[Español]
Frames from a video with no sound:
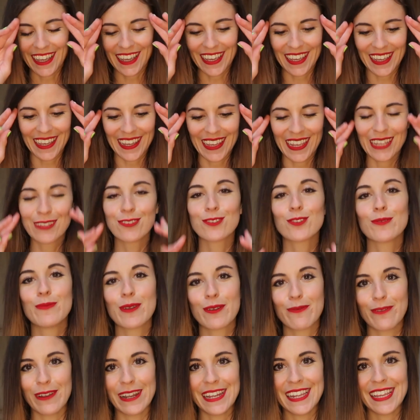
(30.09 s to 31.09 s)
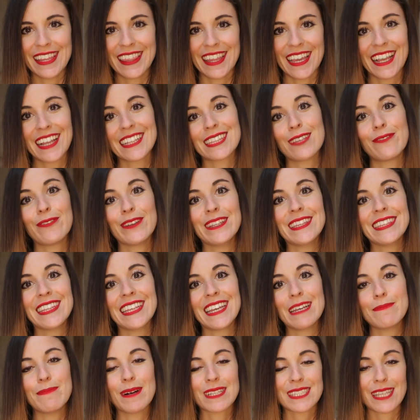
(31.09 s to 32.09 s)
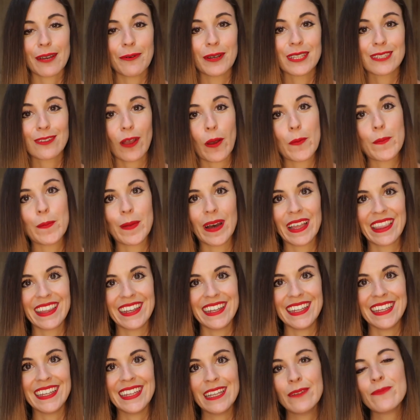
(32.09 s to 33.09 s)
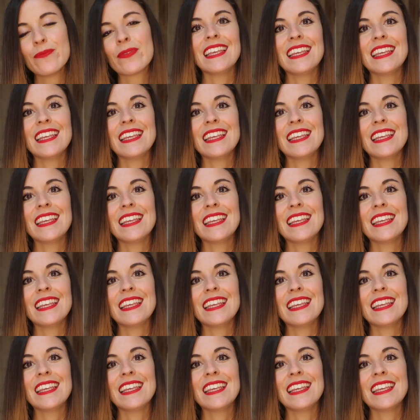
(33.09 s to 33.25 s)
Eh, estoy súper feliz. Es que este fin de pasado está en Madrid